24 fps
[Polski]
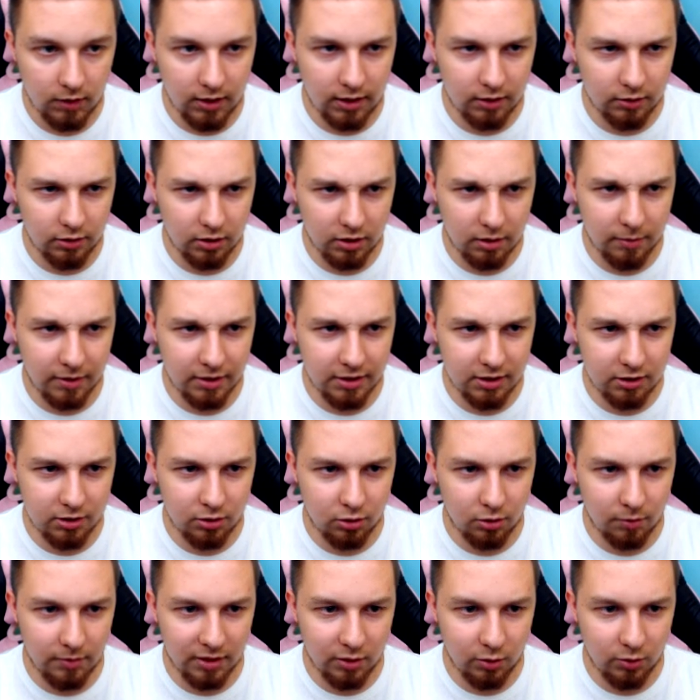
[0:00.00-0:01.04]
Ale to chyba nie
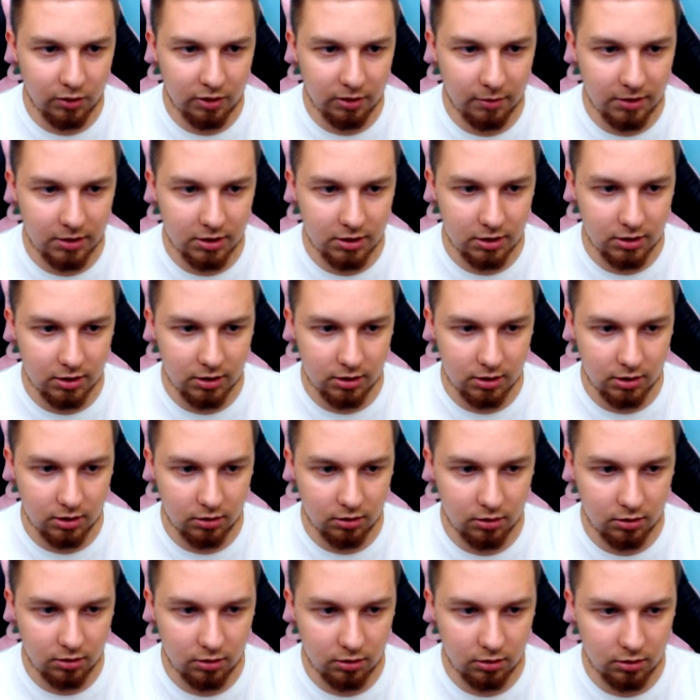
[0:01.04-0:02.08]
to miało na myśli,
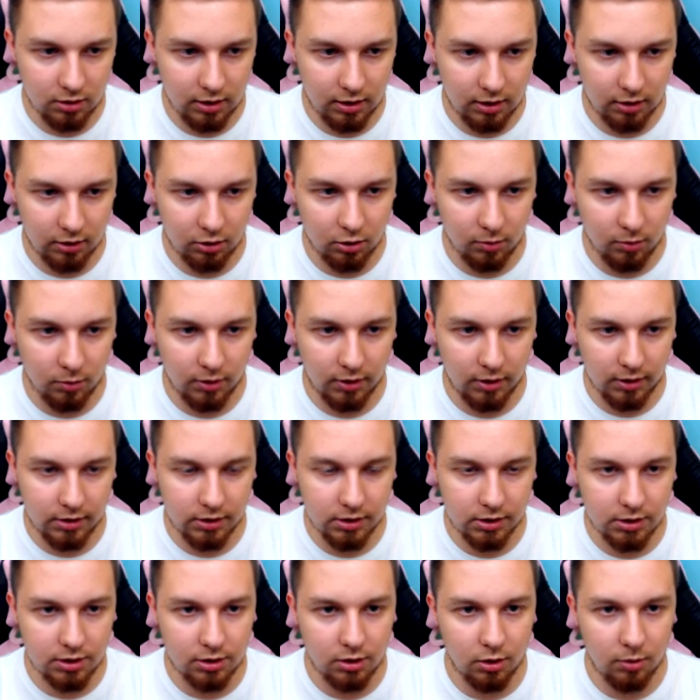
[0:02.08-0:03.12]
co? A, to mogę
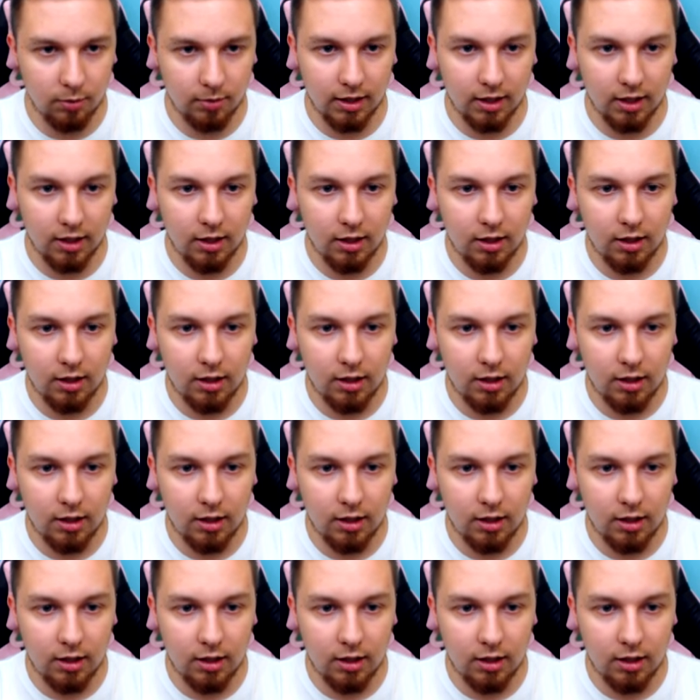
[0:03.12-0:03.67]
zjeść, dobra.